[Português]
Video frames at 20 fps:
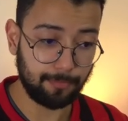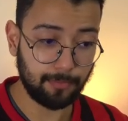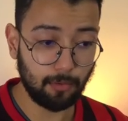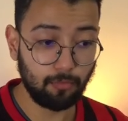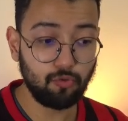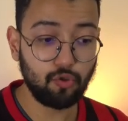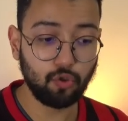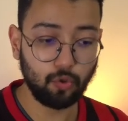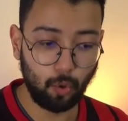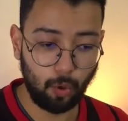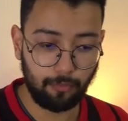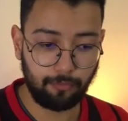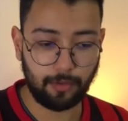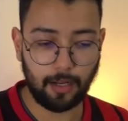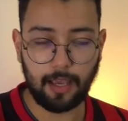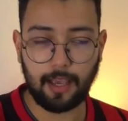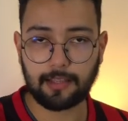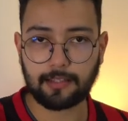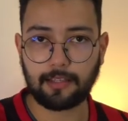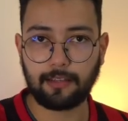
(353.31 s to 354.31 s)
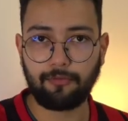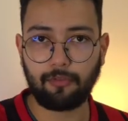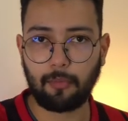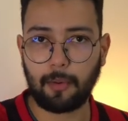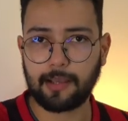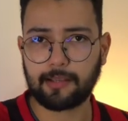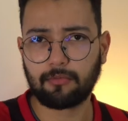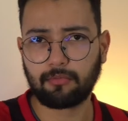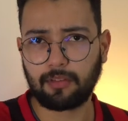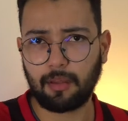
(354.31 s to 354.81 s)
Então, de novo, né, essa
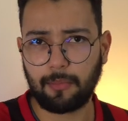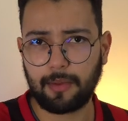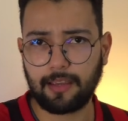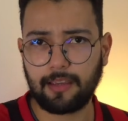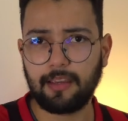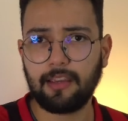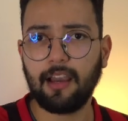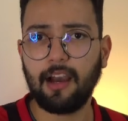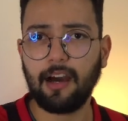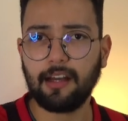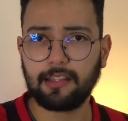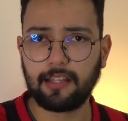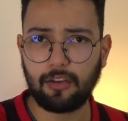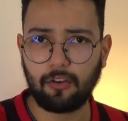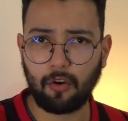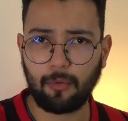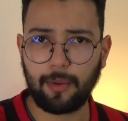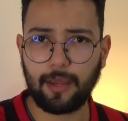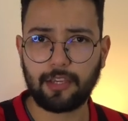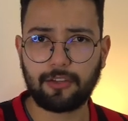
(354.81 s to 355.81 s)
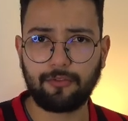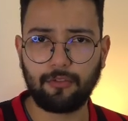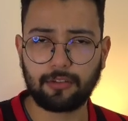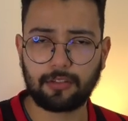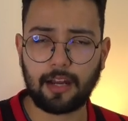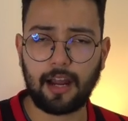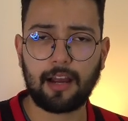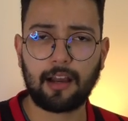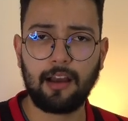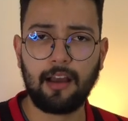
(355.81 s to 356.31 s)
informação também que anteriormente foi
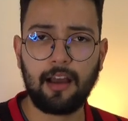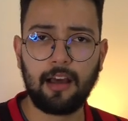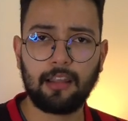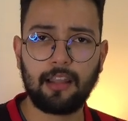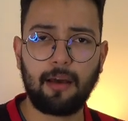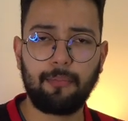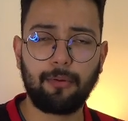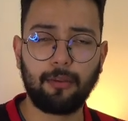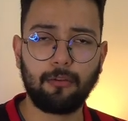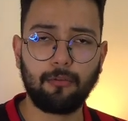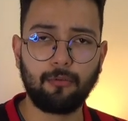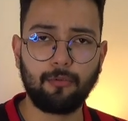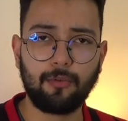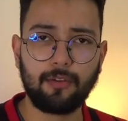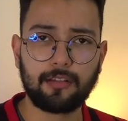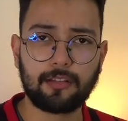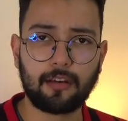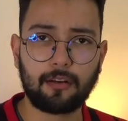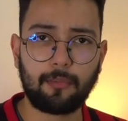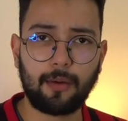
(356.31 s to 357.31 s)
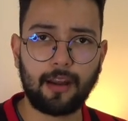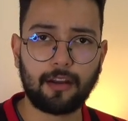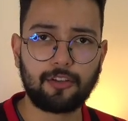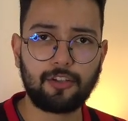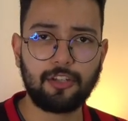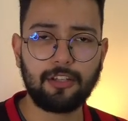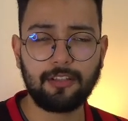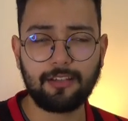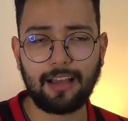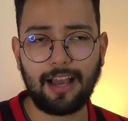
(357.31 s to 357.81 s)
traga lá pelo Luiz San Martin,